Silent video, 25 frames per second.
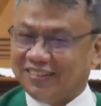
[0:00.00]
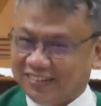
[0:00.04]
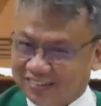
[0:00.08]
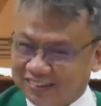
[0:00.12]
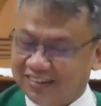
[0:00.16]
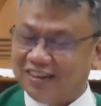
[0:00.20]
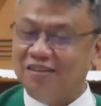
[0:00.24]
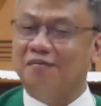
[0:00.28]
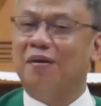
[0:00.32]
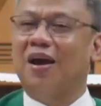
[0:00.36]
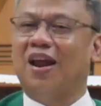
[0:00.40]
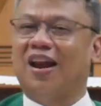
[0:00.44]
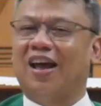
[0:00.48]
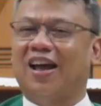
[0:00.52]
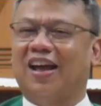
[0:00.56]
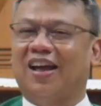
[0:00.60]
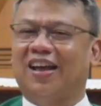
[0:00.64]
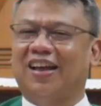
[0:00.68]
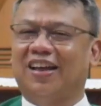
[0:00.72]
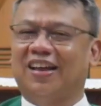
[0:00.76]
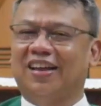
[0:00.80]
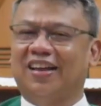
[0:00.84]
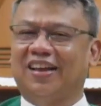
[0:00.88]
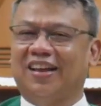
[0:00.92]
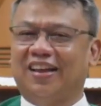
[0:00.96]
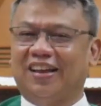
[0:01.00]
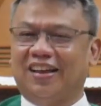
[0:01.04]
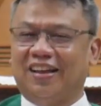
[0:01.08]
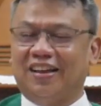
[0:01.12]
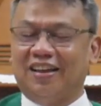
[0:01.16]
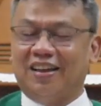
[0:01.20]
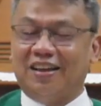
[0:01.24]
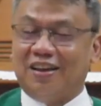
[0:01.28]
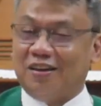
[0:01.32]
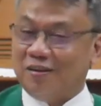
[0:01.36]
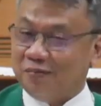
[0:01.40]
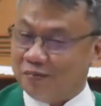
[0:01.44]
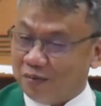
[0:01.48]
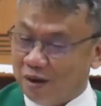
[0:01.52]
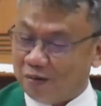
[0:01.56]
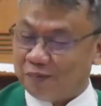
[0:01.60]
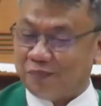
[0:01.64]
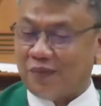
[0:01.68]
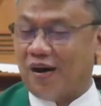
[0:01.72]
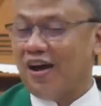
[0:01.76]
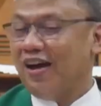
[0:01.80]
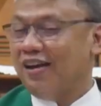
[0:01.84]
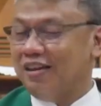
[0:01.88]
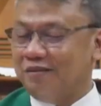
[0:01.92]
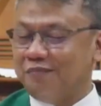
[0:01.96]
Gimana?
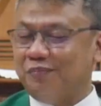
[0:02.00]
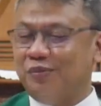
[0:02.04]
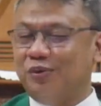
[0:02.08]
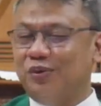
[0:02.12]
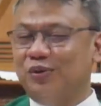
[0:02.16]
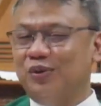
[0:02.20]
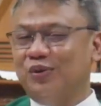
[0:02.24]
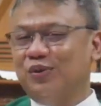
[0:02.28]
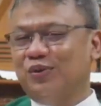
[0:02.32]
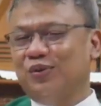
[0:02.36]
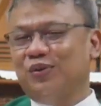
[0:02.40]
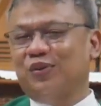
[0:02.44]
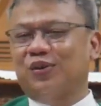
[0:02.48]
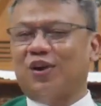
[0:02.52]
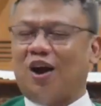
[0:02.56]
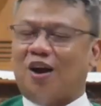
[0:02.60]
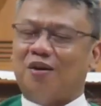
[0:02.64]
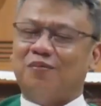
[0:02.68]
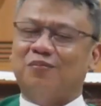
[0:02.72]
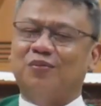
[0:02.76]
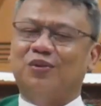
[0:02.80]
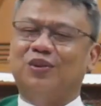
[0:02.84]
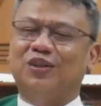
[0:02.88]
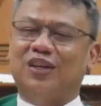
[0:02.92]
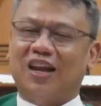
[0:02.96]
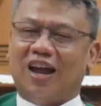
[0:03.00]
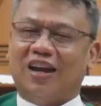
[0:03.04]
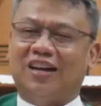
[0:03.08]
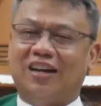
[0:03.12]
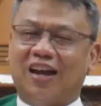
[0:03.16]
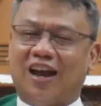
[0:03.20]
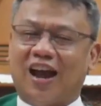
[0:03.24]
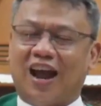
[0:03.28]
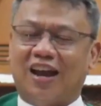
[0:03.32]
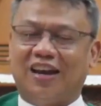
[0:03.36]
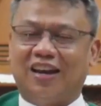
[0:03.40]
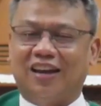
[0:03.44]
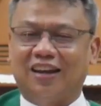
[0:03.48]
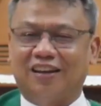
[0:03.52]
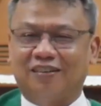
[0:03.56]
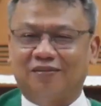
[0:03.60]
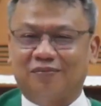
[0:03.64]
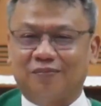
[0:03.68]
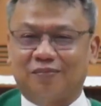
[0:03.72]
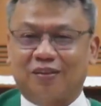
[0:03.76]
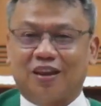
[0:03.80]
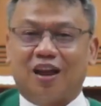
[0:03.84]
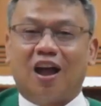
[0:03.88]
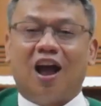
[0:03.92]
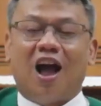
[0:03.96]
Bapak, Ibu, kaum muda adik-adik,